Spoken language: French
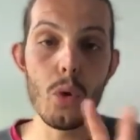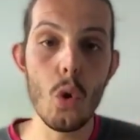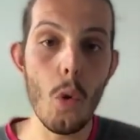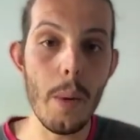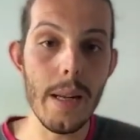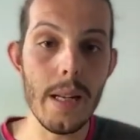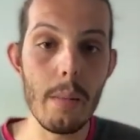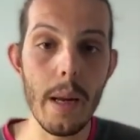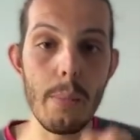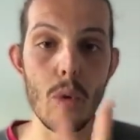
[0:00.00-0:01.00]
plus de repas
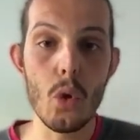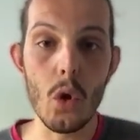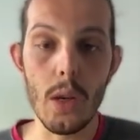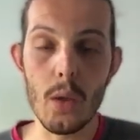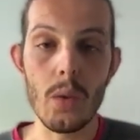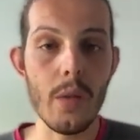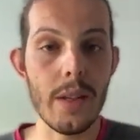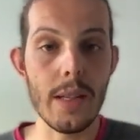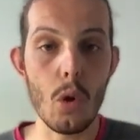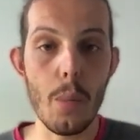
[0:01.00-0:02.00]
équilibrés, plus de collations, ça
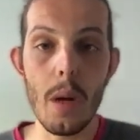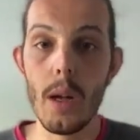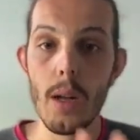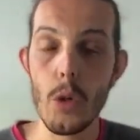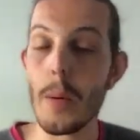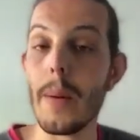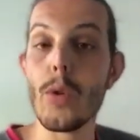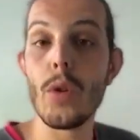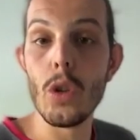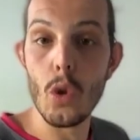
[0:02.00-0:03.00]
fait 5 repas. je peux même
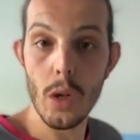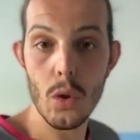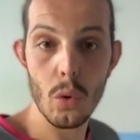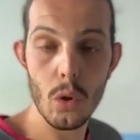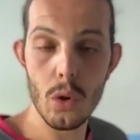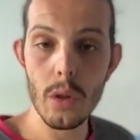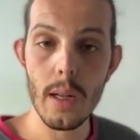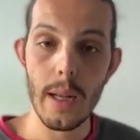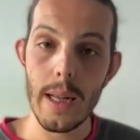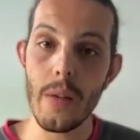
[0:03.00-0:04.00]
ajouter une collation
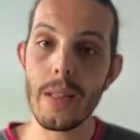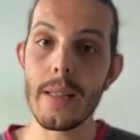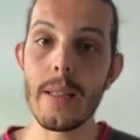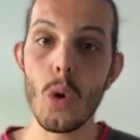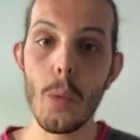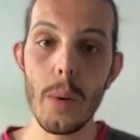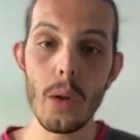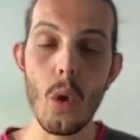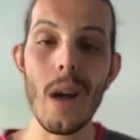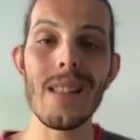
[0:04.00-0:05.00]
nocturne et avec ces 6
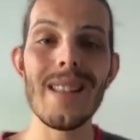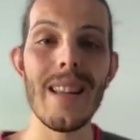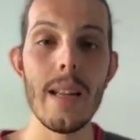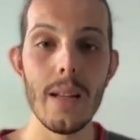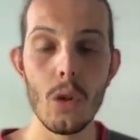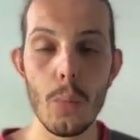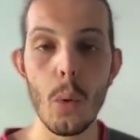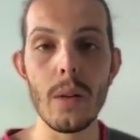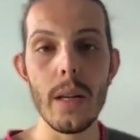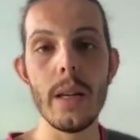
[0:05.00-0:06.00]
repas, tu auras assez de
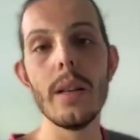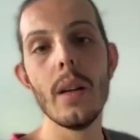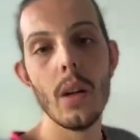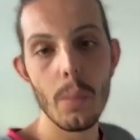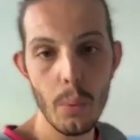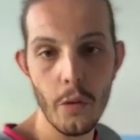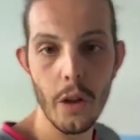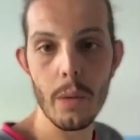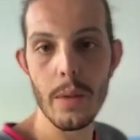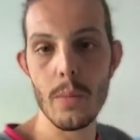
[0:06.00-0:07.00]
protéines pour
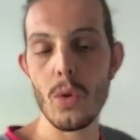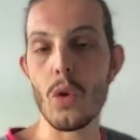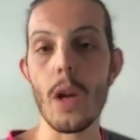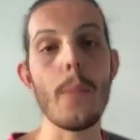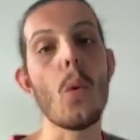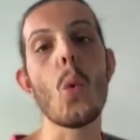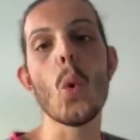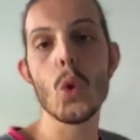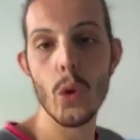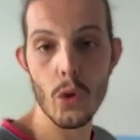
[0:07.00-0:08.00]
faire une masse musculaire, pour
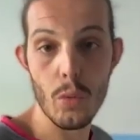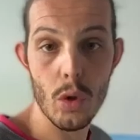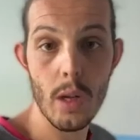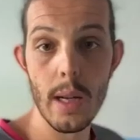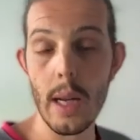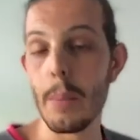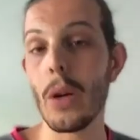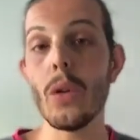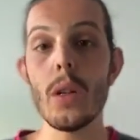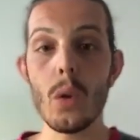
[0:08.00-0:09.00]
construire du muscle.
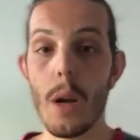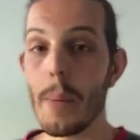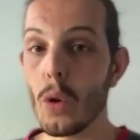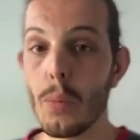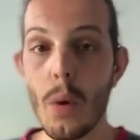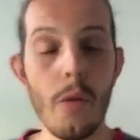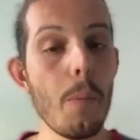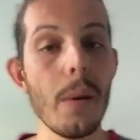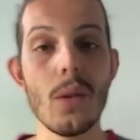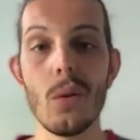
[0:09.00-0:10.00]
Mais quand on est sur la perte de poids,
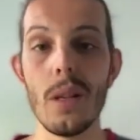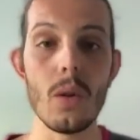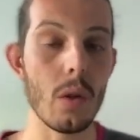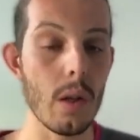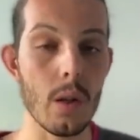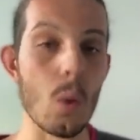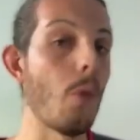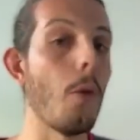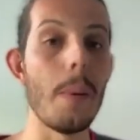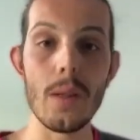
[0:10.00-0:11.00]
faut pas sauter ces collations,
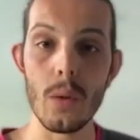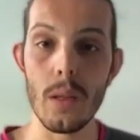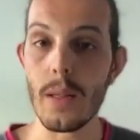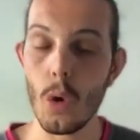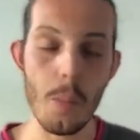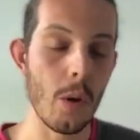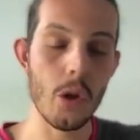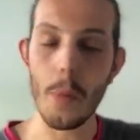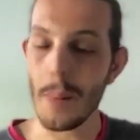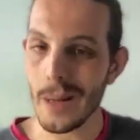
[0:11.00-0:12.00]
faut pas sauter ces
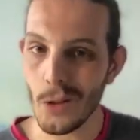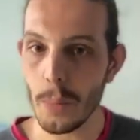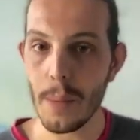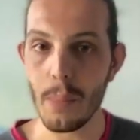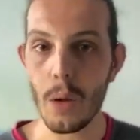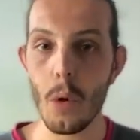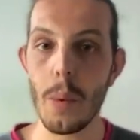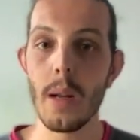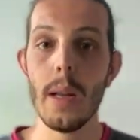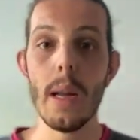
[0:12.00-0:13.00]
repas. J'en reparlerai demain pour les
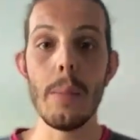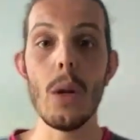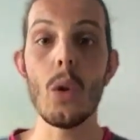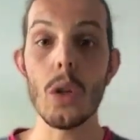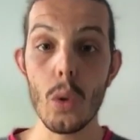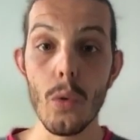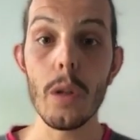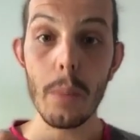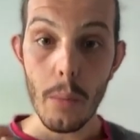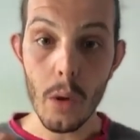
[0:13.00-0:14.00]
repas, mais les collations
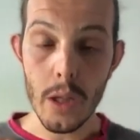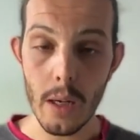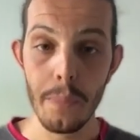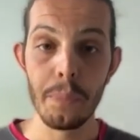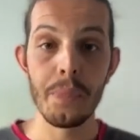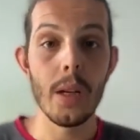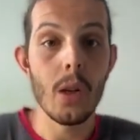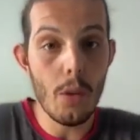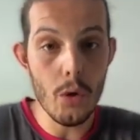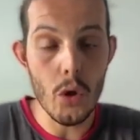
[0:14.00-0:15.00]
vont être primordiales.
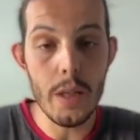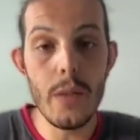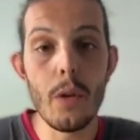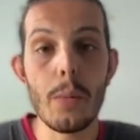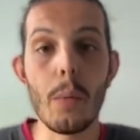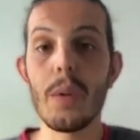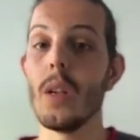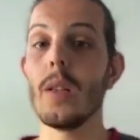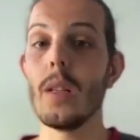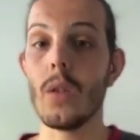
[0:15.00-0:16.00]
Comme je te l'ai dit, vont être
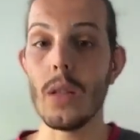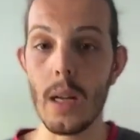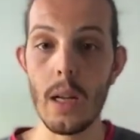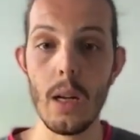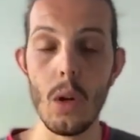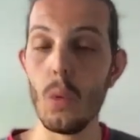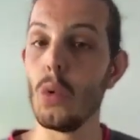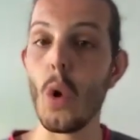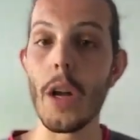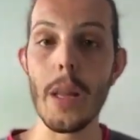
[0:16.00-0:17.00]
primordiales dans un sens 1
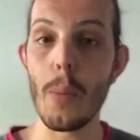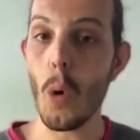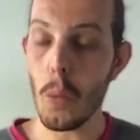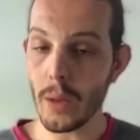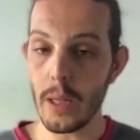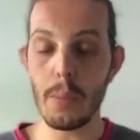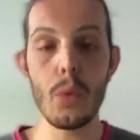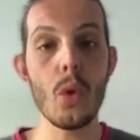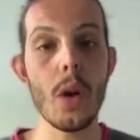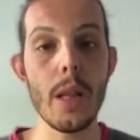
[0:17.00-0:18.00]
où tu auras un apport en protéines,
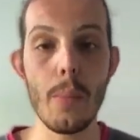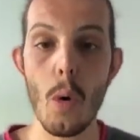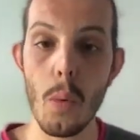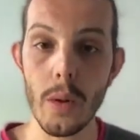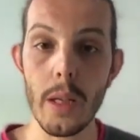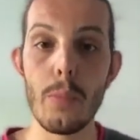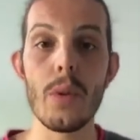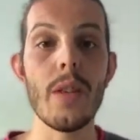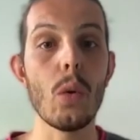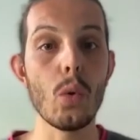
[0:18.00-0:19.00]
plus tu auras un apport en protéines,
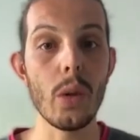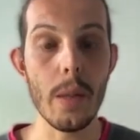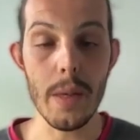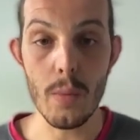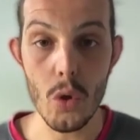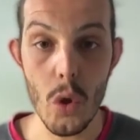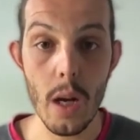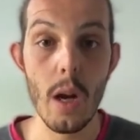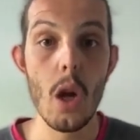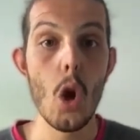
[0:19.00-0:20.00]
plus ça va contrôler ta masse
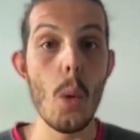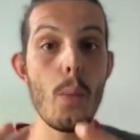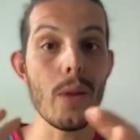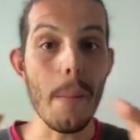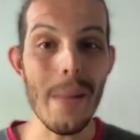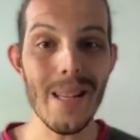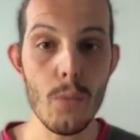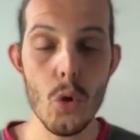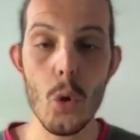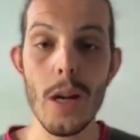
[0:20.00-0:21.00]
musculaire, plus ta masse
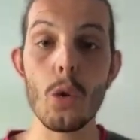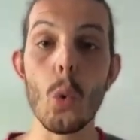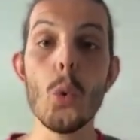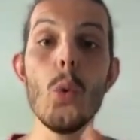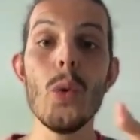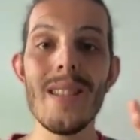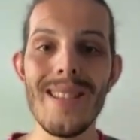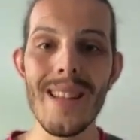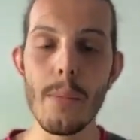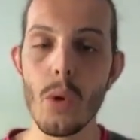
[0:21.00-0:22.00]
musculaire, ton
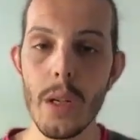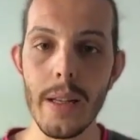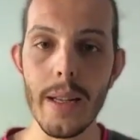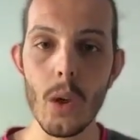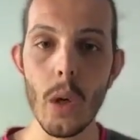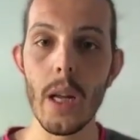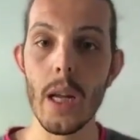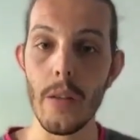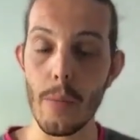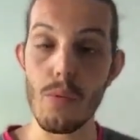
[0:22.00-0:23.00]
usine à brûler des calories,
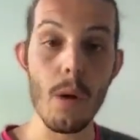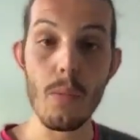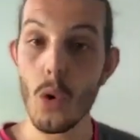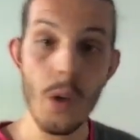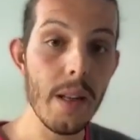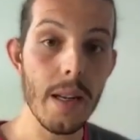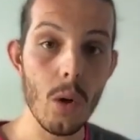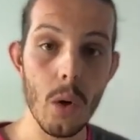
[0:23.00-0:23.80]
va pouvoir brûler des